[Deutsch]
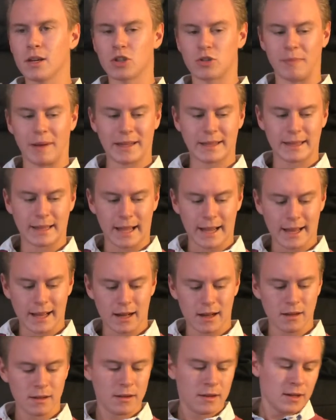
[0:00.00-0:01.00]
Schmeckt
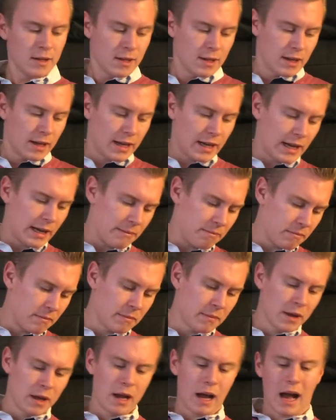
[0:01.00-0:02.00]
lecker,
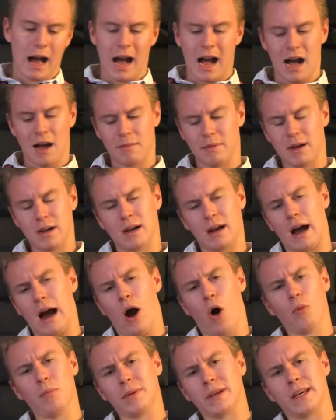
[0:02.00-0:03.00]
ähm, aber
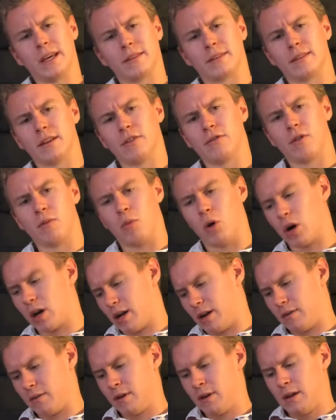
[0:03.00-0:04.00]
haut mich jetzt nicht vom
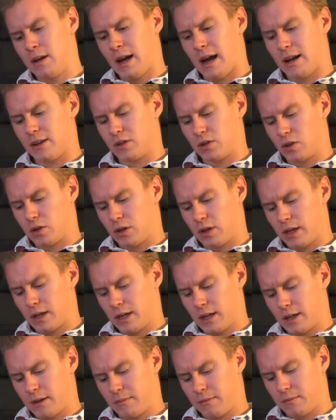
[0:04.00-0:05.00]
Hocker. Also
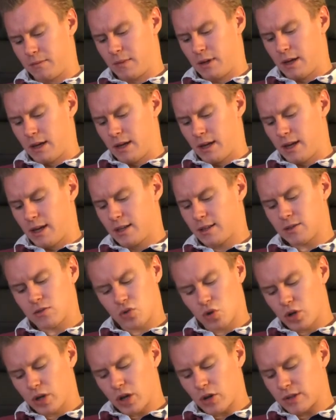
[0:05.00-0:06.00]
ähm,
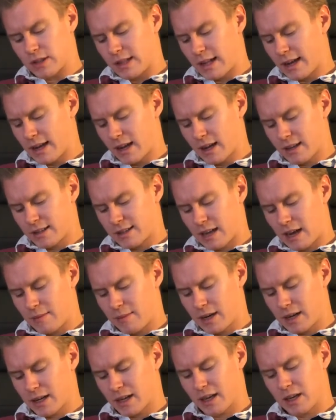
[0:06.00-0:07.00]
ist durchaus ein leckerer
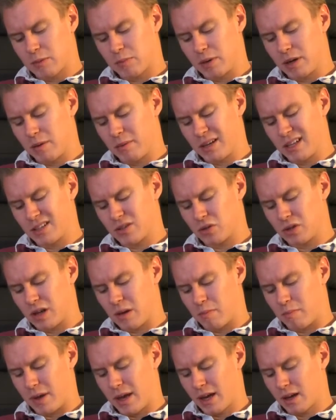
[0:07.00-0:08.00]
Tabak. Ich bin aber nicht so
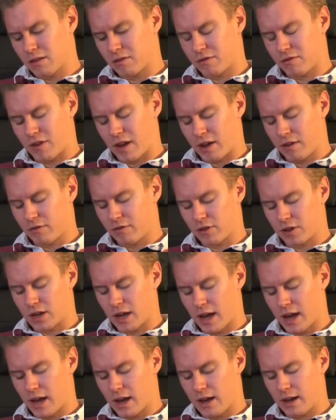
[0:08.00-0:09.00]
der Beeren-Fan, von
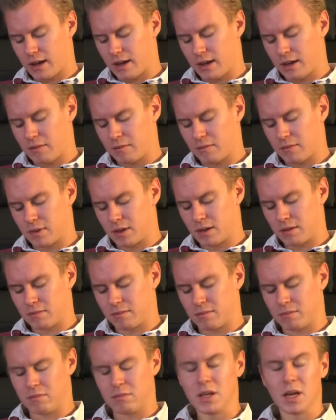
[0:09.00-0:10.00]
daher ähm,
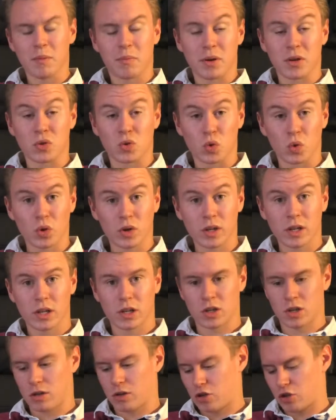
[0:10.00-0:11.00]
mir
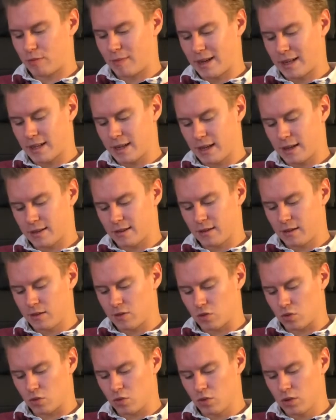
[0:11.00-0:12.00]
persönlich schmeckt er jetzt nicht
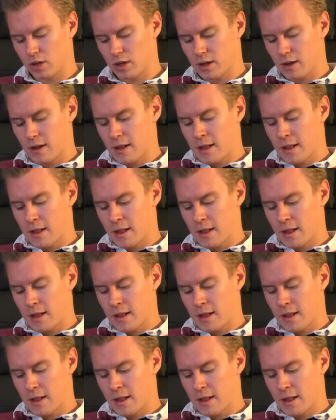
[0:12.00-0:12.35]
so gut.